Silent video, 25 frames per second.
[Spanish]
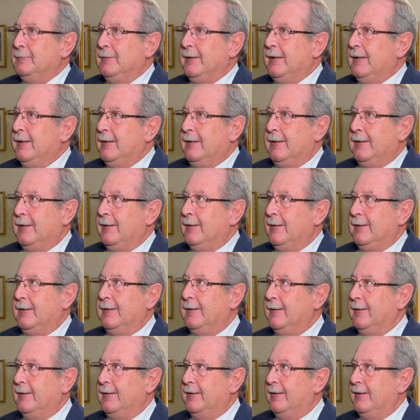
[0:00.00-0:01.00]

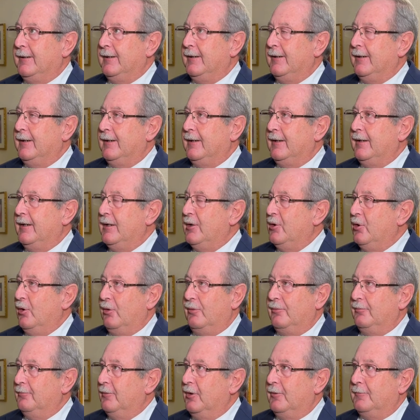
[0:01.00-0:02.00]
y
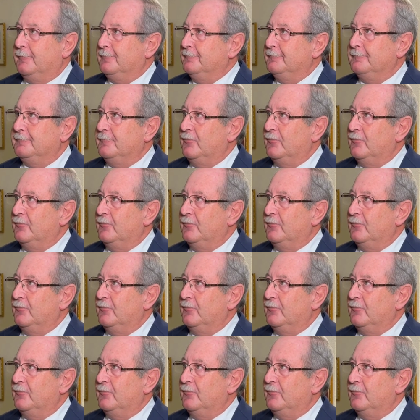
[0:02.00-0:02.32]
no, no,